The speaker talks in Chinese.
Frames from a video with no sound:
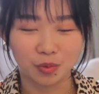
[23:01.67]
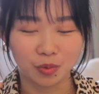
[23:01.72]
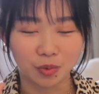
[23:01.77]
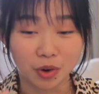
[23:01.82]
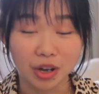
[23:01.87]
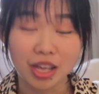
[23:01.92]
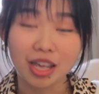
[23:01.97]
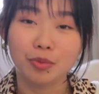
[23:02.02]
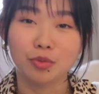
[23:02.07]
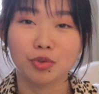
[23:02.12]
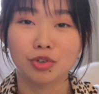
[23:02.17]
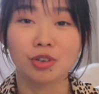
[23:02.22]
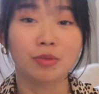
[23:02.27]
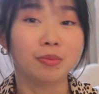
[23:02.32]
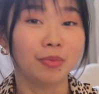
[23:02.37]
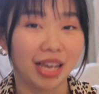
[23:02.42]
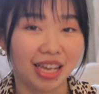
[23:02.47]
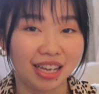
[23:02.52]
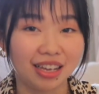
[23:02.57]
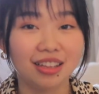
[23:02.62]
我也不
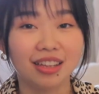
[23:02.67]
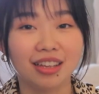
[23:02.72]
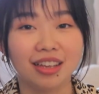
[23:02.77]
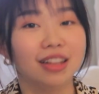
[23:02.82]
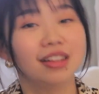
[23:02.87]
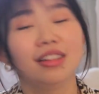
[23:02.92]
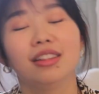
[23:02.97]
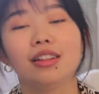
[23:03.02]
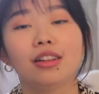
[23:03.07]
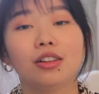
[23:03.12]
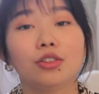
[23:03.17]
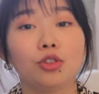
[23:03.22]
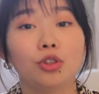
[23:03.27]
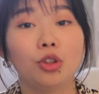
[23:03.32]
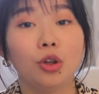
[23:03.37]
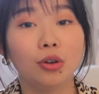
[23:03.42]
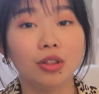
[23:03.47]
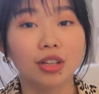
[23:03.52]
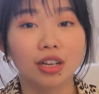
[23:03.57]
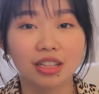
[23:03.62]
是每一天
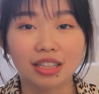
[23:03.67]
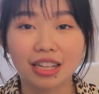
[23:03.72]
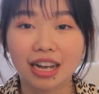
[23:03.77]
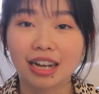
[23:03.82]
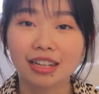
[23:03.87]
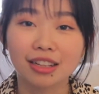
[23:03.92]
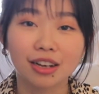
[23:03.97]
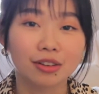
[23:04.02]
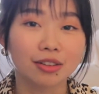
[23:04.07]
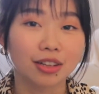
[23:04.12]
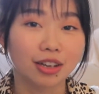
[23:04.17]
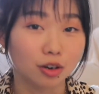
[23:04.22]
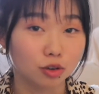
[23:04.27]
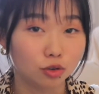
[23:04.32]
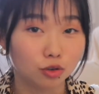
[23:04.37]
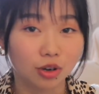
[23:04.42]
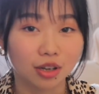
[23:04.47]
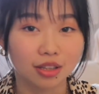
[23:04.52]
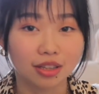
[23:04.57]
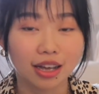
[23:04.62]
都能达到那
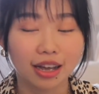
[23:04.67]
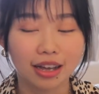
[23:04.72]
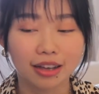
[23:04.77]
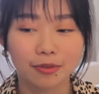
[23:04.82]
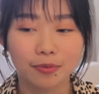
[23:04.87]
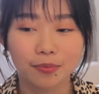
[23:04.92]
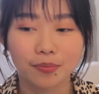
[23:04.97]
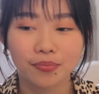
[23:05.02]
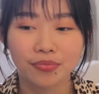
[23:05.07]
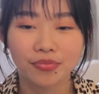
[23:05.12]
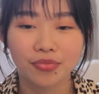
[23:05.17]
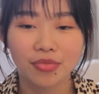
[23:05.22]
个状态，